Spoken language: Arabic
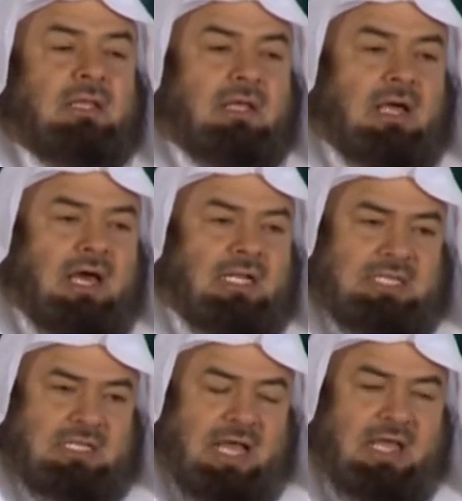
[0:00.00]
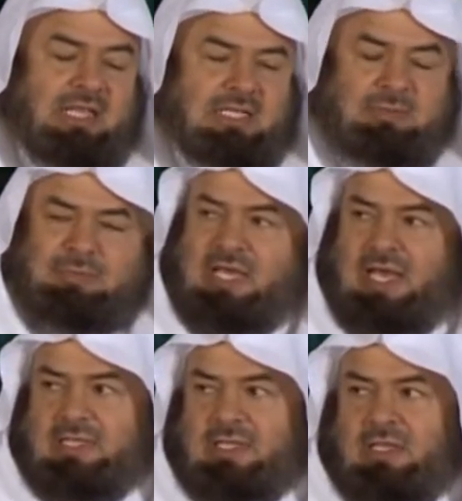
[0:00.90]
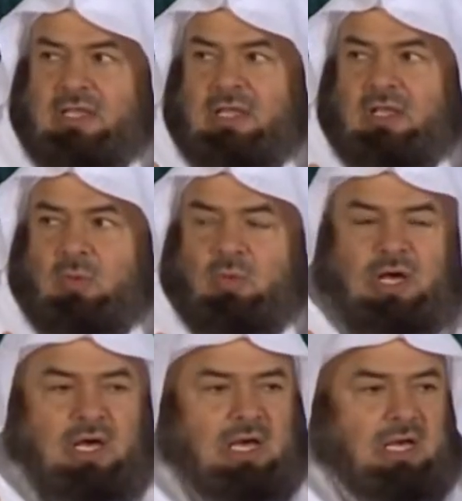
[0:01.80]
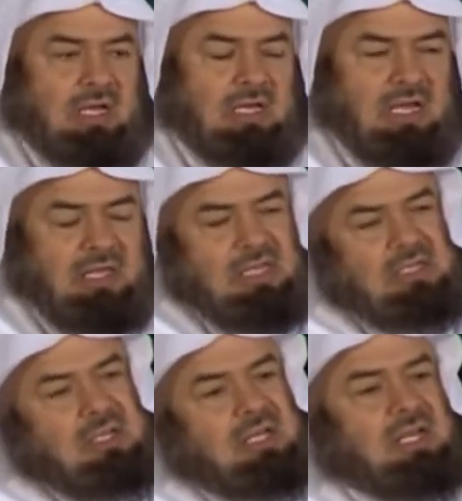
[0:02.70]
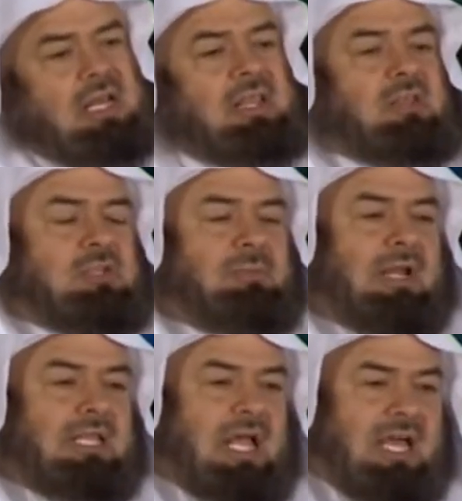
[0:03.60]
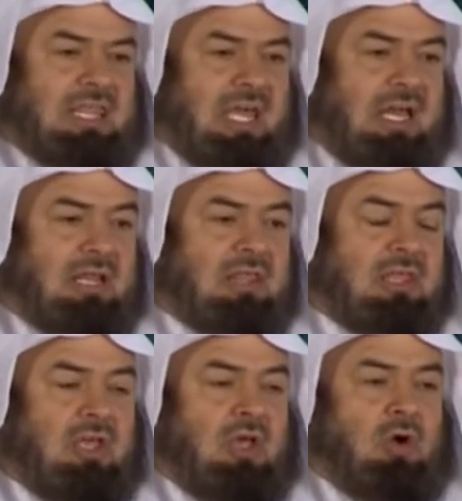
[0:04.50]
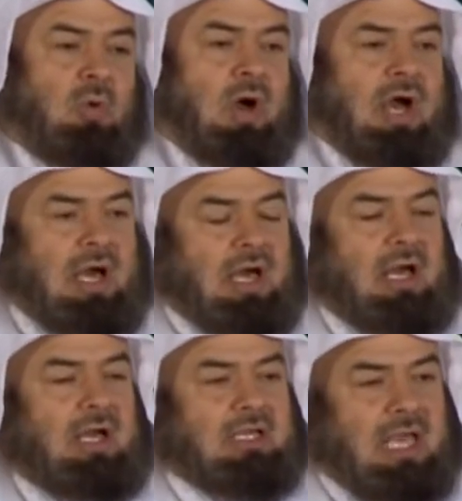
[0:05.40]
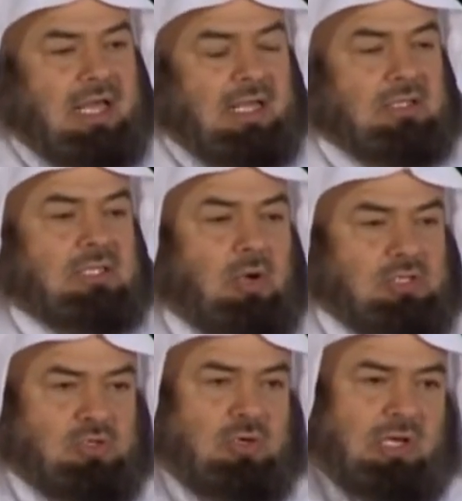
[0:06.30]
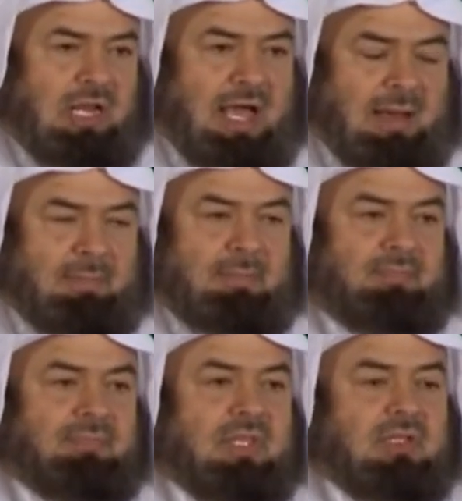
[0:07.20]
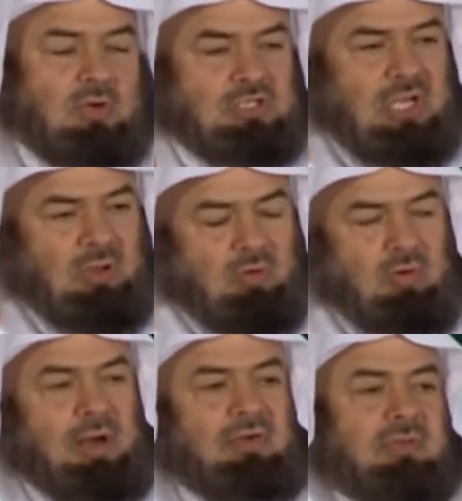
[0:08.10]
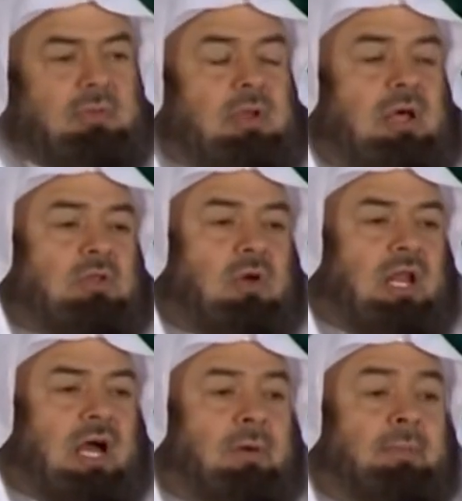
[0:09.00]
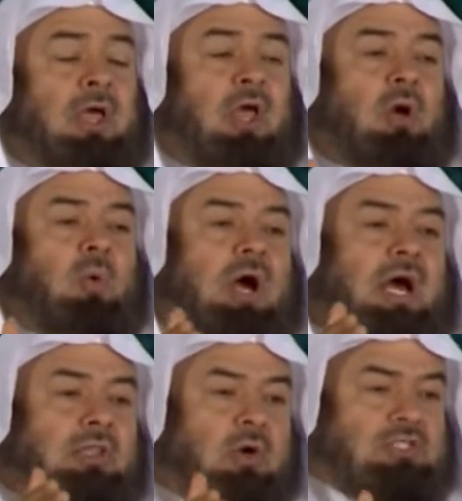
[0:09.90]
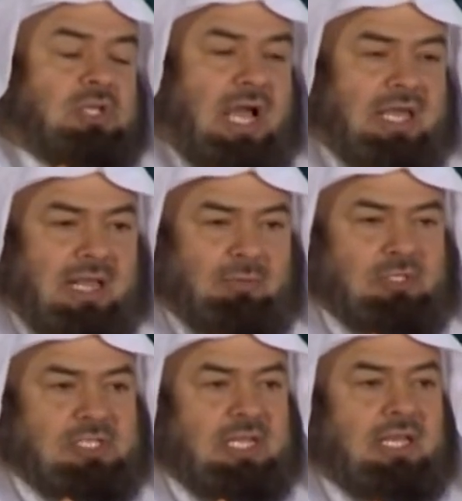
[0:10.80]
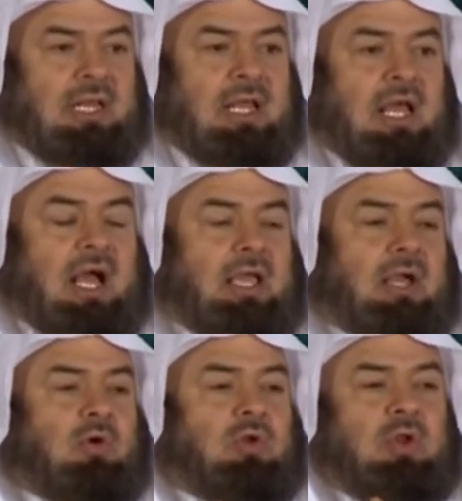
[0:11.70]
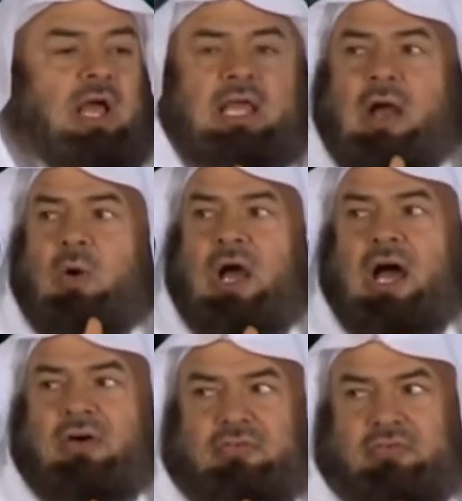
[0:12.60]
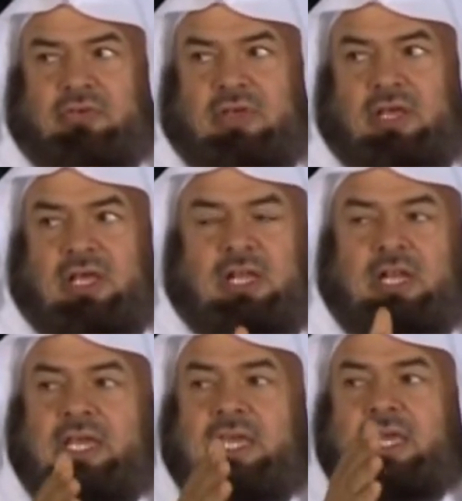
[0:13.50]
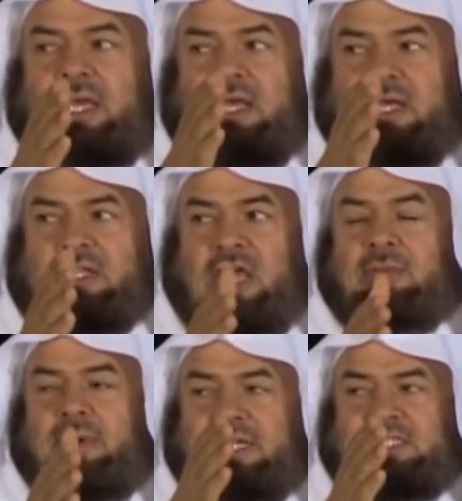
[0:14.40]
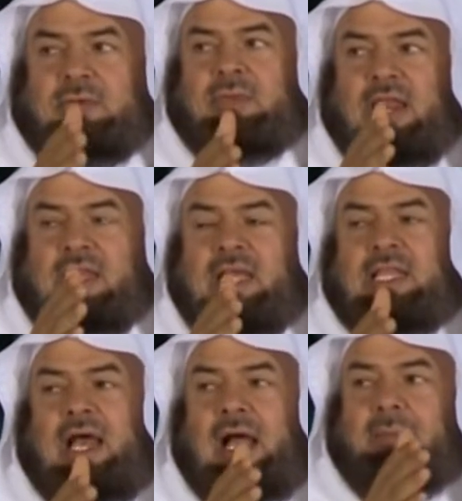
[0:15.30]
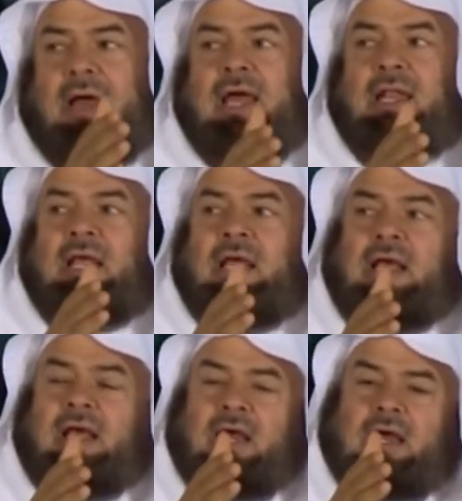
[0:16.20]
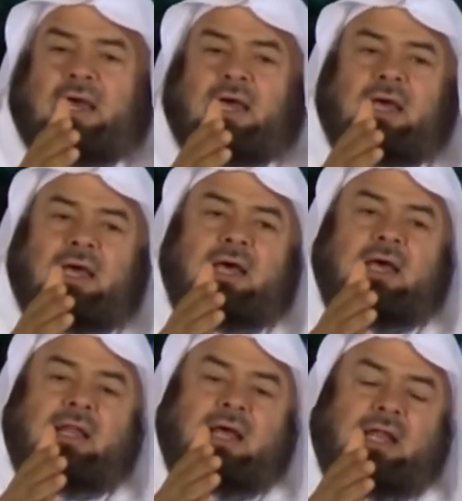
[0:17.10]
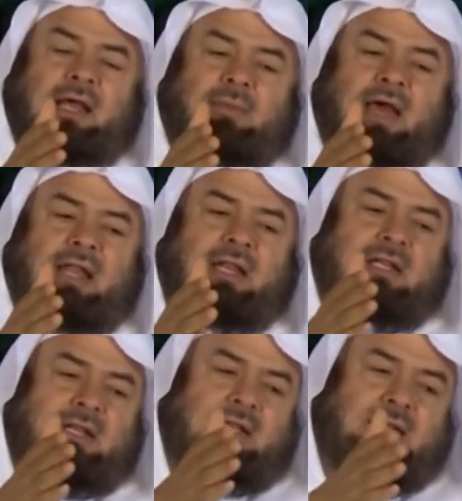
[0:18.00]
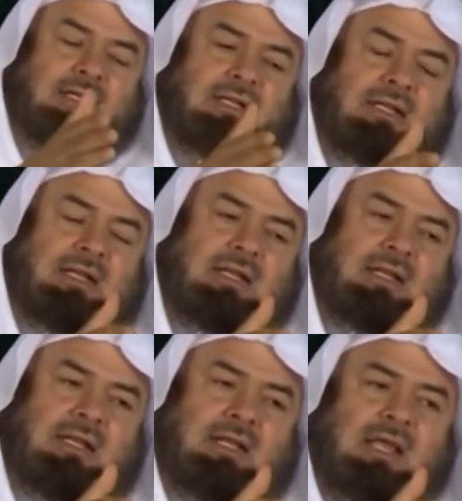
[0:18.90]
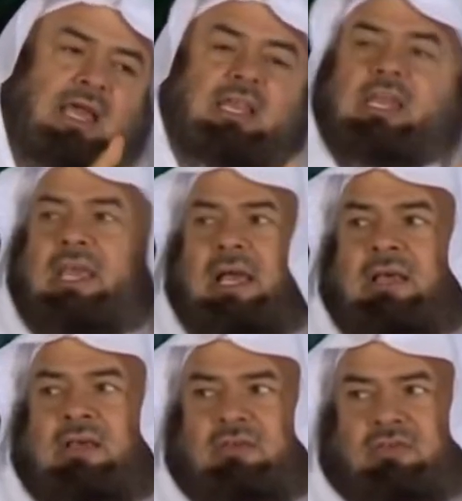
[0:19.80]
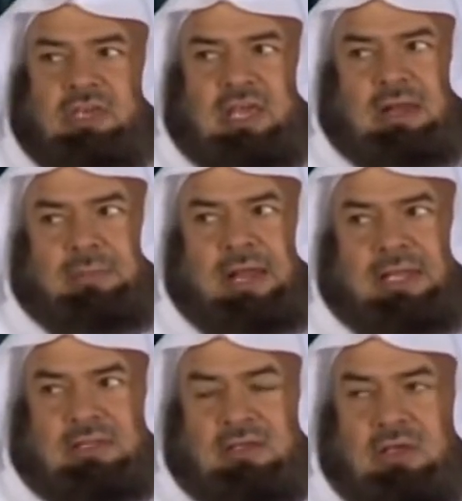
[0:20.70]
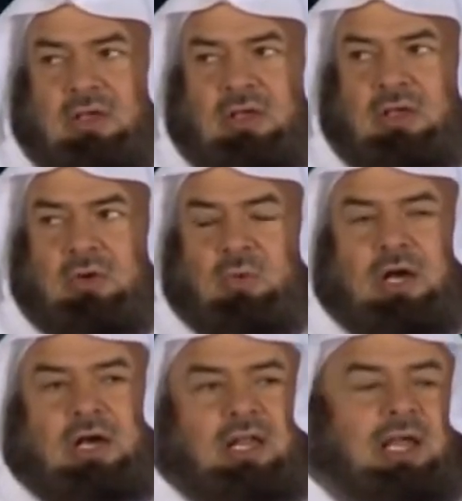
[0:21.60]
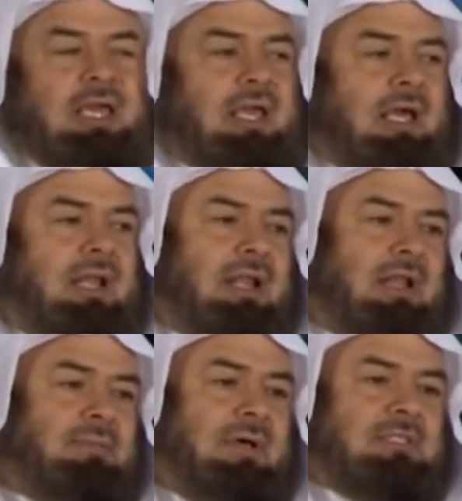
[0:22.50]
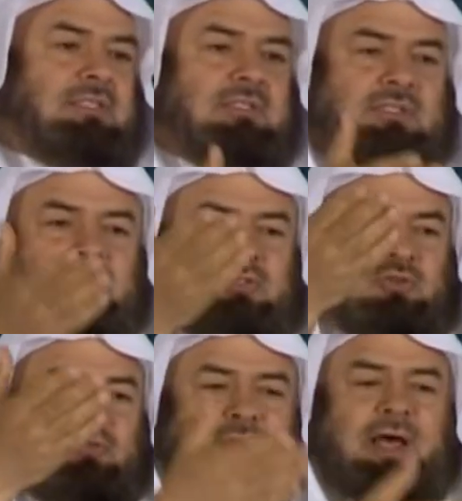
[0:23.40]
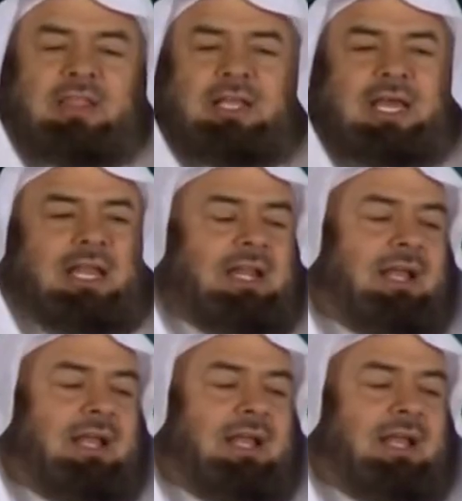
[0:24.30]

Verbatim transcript: خرجت هذه الجمعيات وهذا الذي يسمى القطاع الثالث وتوجه العام القويه توجه نعم. الحكومه حفظهم الله أيوة، وتولاهم وتوجه ايضا المحسنين ان يكون هناك اوقاف عنده اراده قويه تضمن استمراريه اعمال آه الاعمال الخيريه في البلد والحقيقه لما تشوف بعض احيانا